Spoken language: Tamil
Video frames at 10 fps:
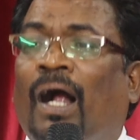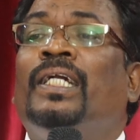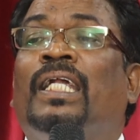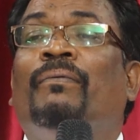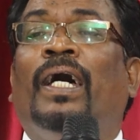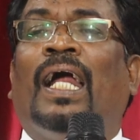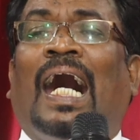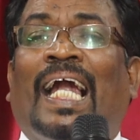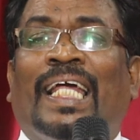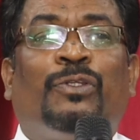ஆண்டவர்
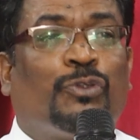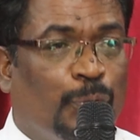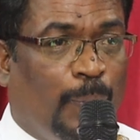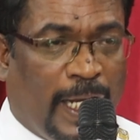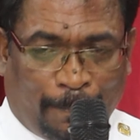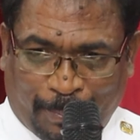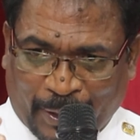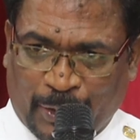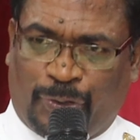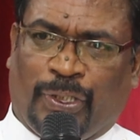அழைத்து
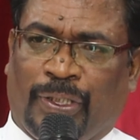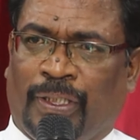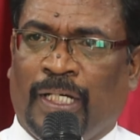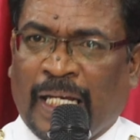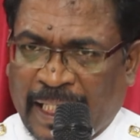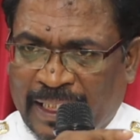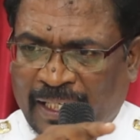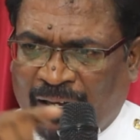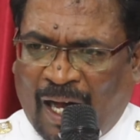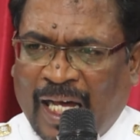வேர்பிரித்து இந்த
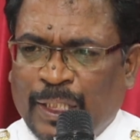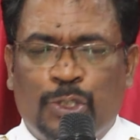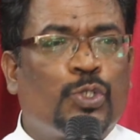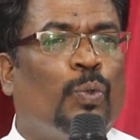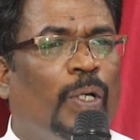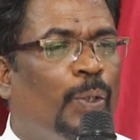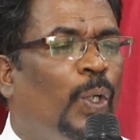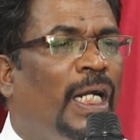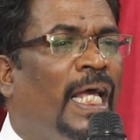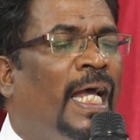நாலு சுவர்
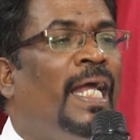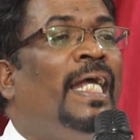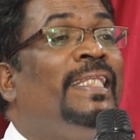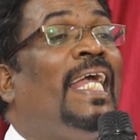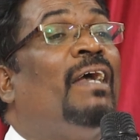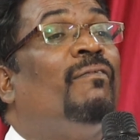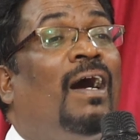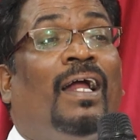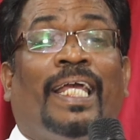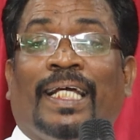உள்ள
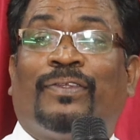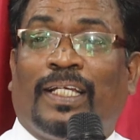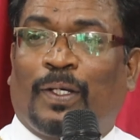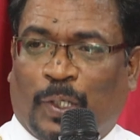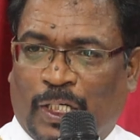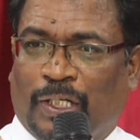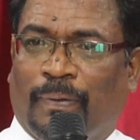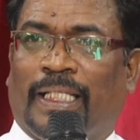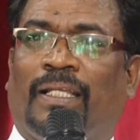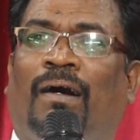தேவாலயத்தில் கொண்டு
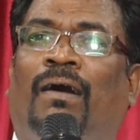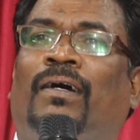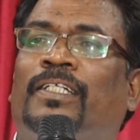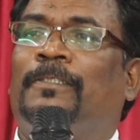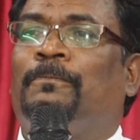வந்தார்